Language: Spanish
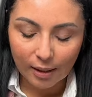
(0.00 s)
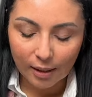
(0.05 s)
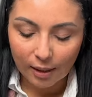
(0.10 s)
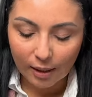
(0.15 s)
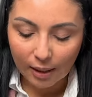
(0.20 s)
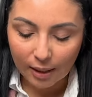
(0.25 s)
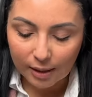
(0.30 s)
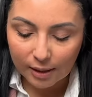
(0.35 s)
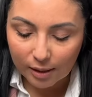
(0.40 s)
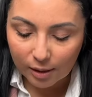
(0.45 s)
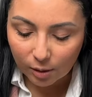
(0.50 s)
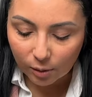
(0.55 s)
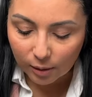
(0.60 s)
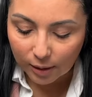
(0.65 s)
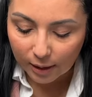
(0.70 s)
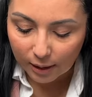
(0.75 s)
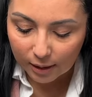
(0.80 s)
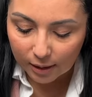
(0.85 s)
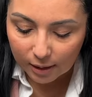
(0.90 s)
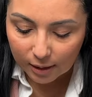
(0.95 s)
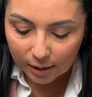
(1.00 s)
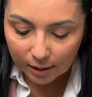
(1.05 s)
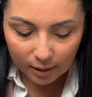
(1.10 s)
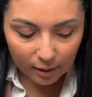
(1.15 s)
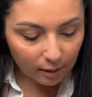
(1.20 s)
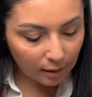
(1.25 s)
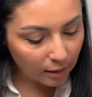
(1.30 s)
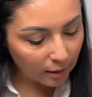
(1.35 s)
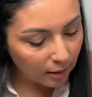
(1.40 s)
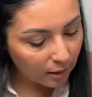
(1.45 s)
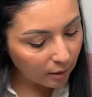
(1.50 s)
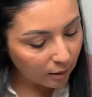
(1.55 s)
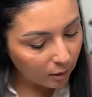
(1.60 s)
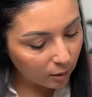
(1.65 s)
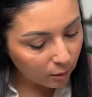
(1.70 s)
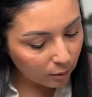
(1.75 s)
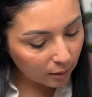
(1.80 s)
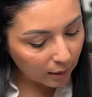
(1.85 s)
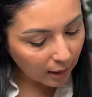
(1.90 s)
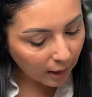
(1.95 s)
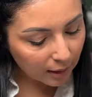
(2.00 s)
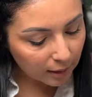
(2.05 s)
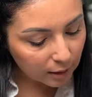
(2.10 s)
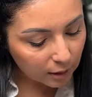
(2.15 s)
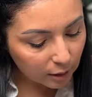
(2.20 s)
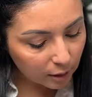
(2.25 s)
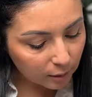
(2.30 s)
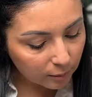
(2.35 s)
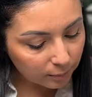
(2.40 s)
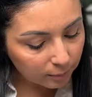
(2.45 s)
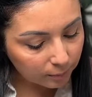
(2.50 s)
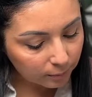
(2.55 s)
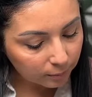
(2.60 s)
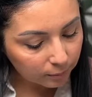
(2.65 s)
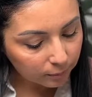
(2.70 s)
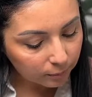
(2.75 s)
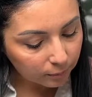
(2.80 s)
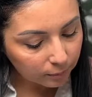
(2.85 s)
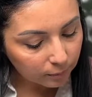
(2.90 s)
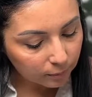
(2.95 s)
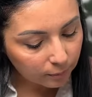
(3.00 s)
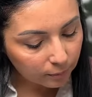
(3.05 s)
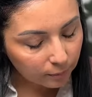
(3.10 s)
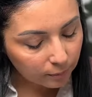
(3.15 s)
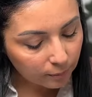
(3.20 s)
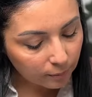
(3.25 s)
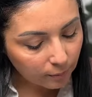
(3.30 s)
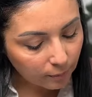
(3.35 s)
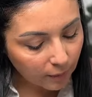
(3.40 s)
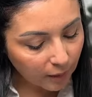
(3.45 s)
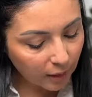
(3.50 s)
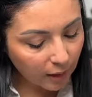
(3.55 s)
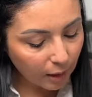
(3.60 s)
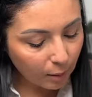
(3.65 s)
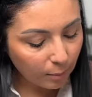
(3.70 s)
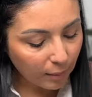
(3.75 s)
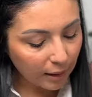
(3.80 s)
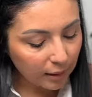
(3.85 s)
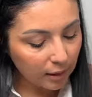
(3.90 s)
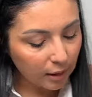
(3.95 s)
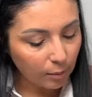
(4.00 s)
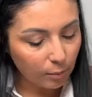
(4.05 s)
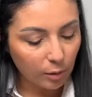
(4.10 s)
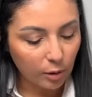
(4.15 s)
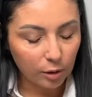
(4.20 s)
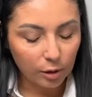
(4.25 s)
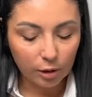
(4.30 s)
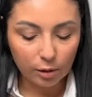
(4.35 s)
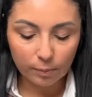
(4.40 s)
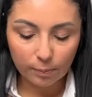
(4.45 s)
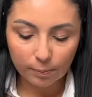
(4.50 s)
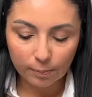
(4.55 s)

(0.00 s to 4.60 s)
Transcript: Esto es un caso de matrimonio